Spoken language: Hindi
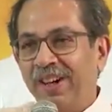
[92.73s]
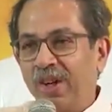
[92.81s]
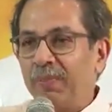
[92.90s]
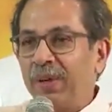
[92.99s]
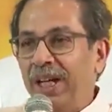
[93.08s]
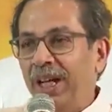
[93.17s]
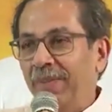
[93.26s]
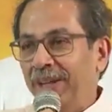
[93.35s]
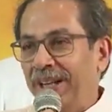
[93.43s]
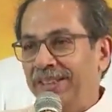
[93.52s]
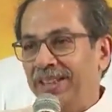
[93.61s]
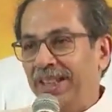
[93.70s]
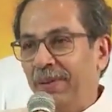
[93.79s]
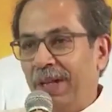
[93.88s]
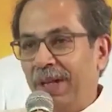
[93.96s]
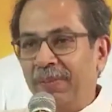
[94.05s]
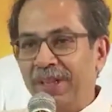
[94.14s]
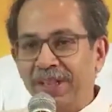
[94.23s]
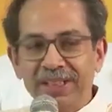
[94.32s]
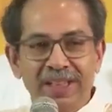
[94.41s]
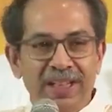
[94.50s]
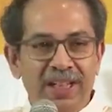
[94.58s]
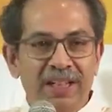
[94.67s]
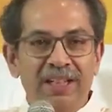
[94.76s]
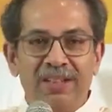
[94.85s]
और पहले भी ऐसे नहीं मेरे पिताजी ने